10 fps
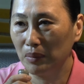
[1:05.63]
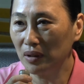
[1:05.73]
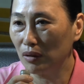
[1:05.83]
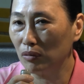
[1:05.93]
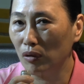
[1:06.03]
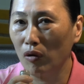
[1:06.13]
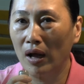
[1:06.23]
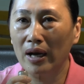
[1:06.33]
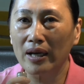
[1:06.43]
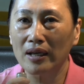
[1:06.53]
不多有五六个
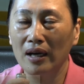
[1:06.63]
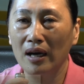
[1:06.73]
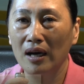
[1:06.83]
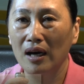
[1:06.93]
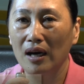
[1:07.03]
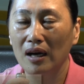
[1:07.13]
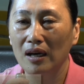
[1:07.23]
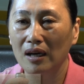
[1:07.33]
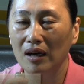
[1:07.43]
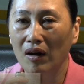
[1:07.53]
尔，
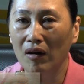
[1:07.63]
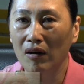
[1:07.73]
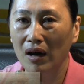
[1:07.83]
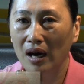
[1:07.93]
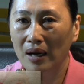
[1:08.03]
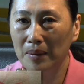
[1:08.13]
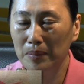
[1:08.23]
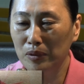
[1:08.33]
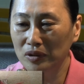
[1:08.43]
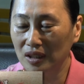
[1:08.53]
吼啊
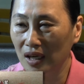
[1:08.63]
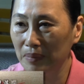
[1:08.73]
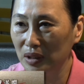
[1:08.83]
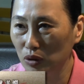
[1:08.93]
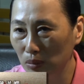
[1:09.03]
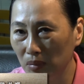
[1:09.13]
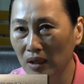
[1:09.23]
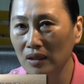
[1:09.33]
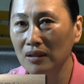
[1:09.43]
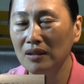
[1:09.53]
每一届要出
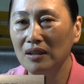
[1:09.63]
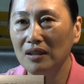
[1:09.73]
门，